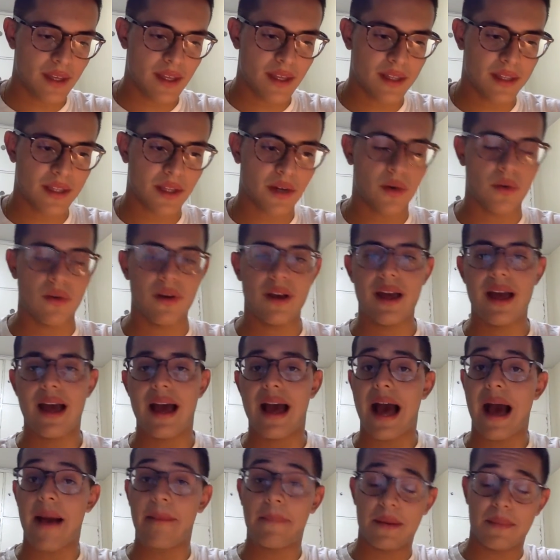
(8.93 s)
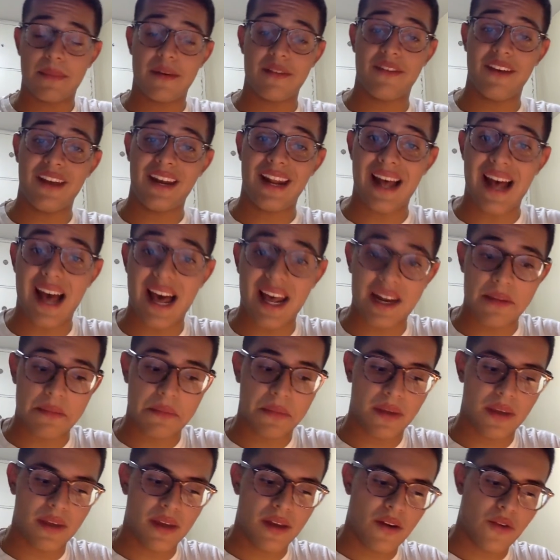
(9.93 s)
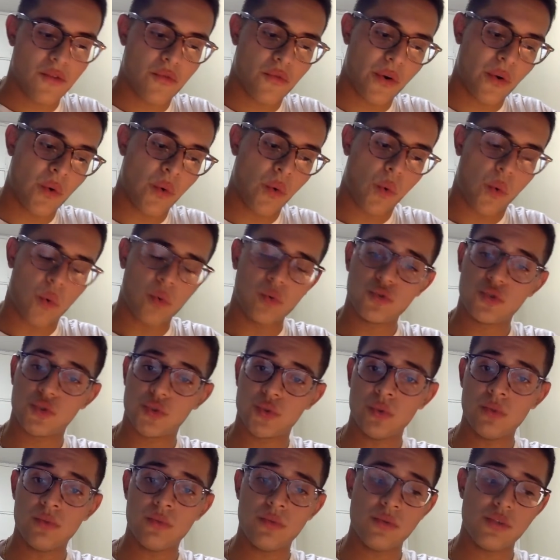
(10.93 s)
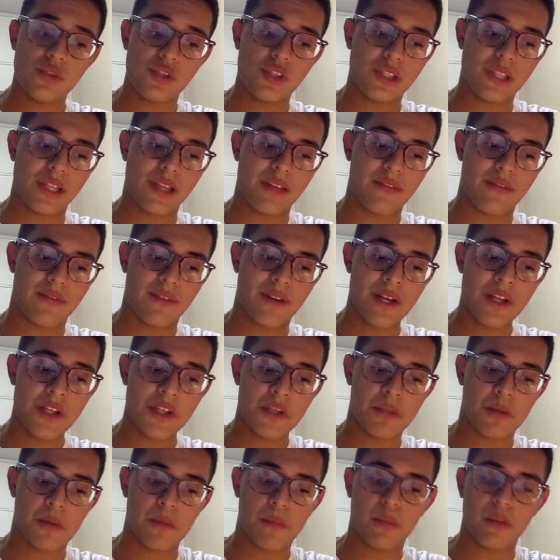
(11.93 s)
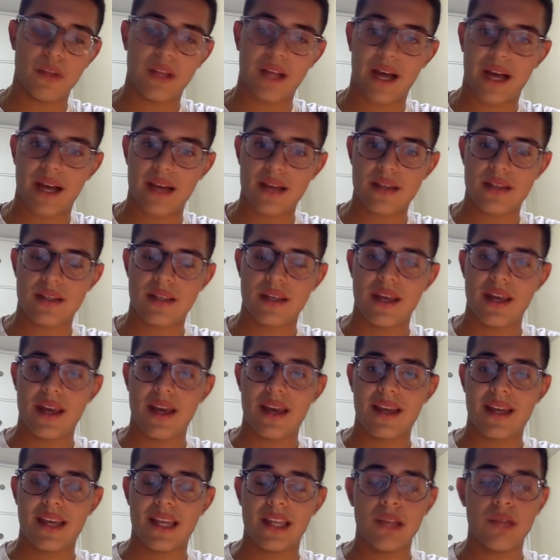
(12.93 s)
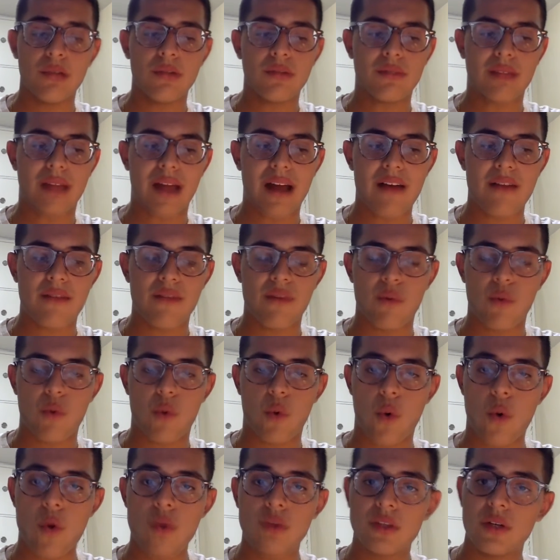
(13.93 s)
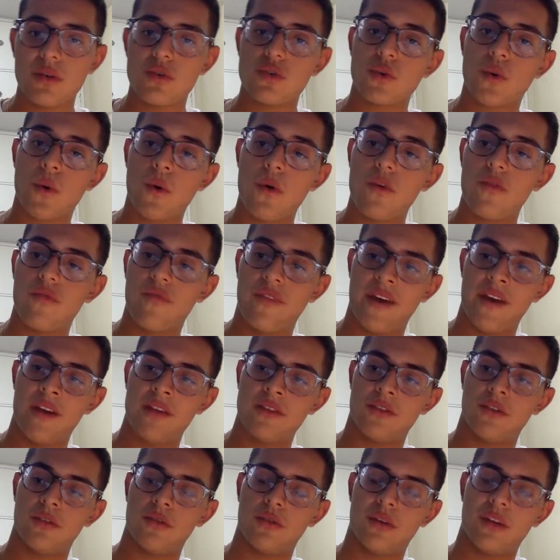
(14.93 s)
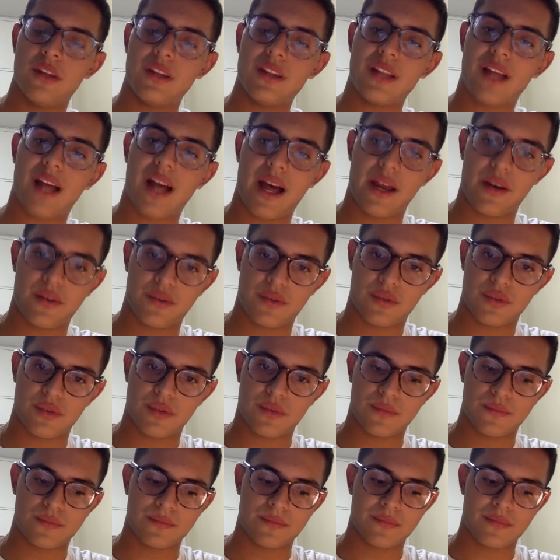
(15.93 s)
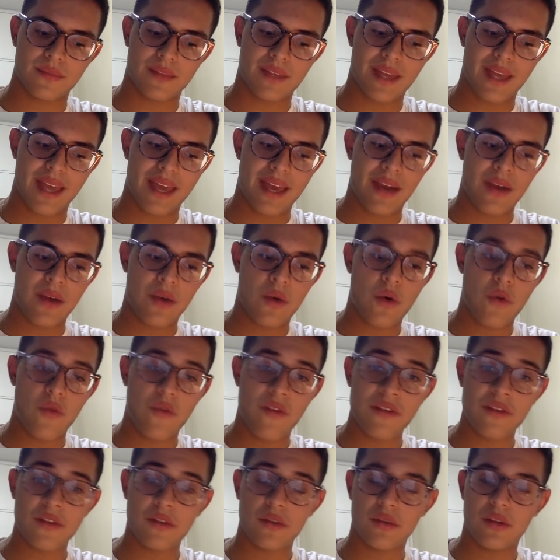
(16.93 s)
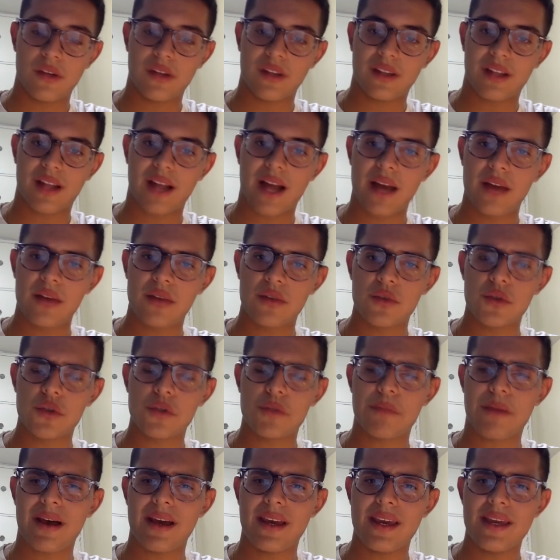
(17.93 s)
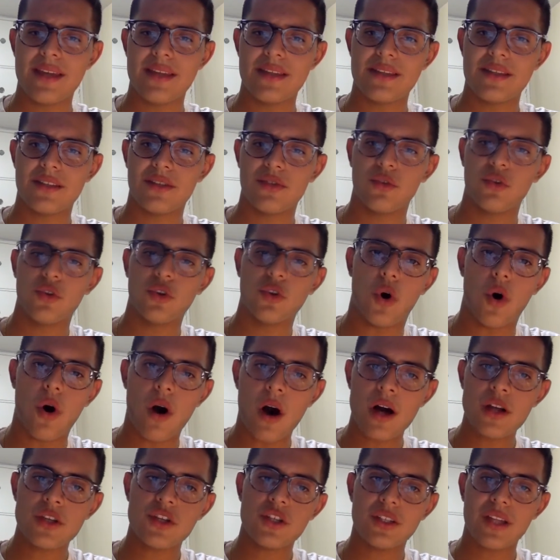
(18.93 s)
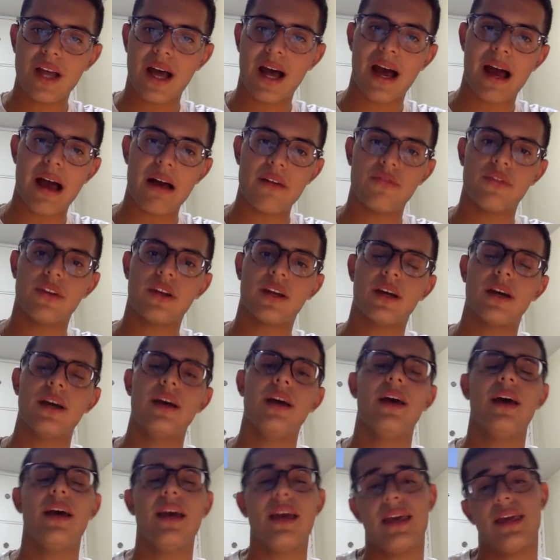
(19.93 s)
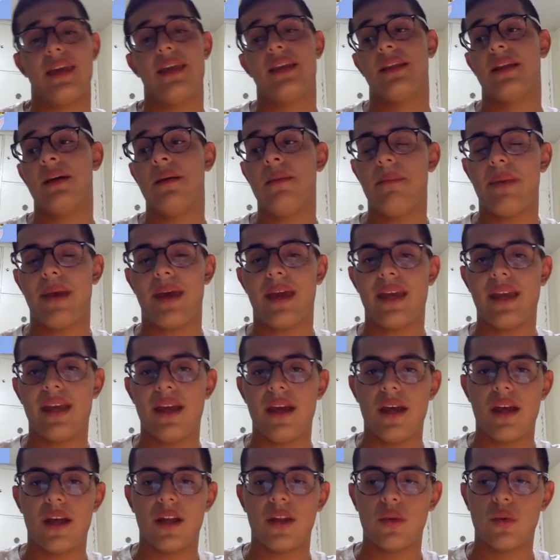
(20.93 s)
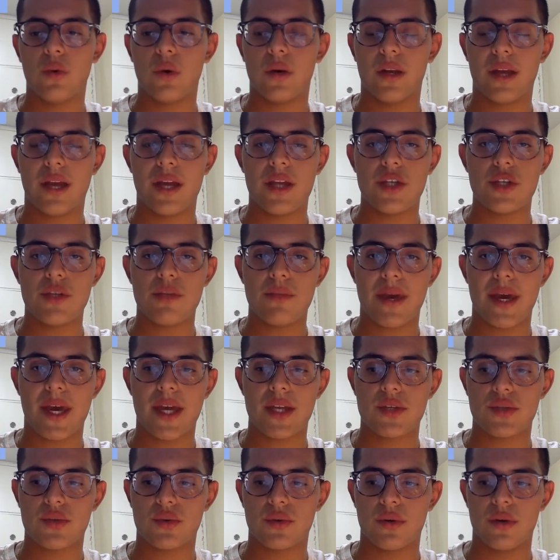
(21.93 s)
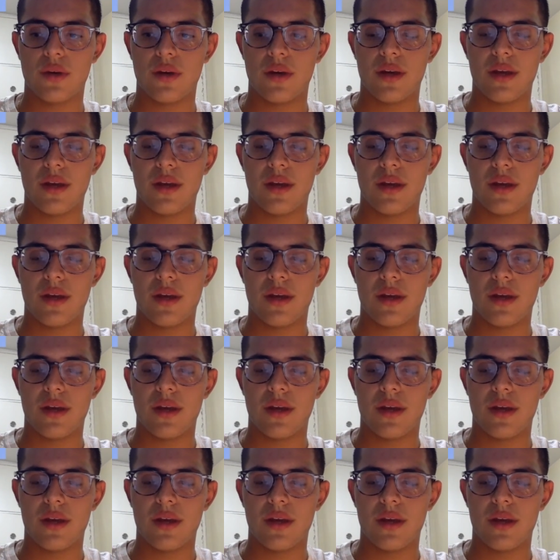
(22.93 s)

Então, a Primavera Árabe foi um conjunto de levantes populares que lutavam contra os governos autoritários, governos autoritários dos países do norte da África e também do Oriente Médio.